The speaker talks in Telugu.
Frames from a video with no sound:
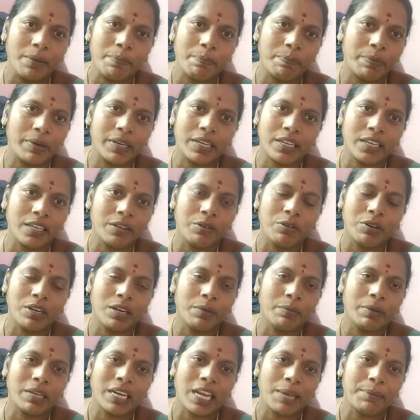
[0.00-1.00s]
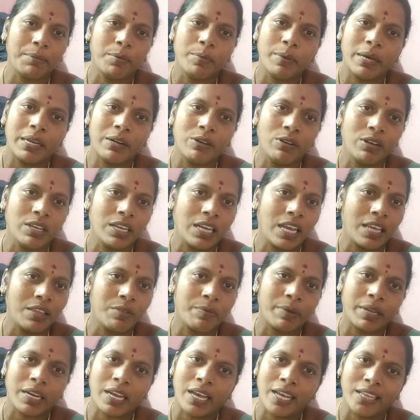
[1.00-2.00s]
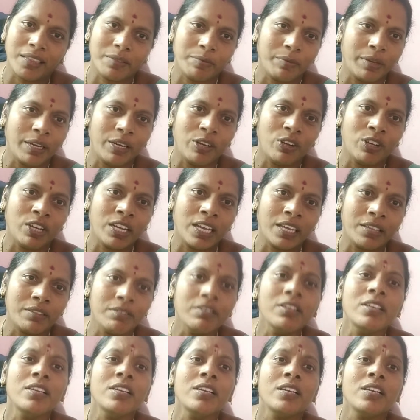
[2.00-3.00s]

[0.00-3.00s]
ఎప్పటికీ కూడా మన అభిమానులు కాదు మన ఆత్మీయులు కాదు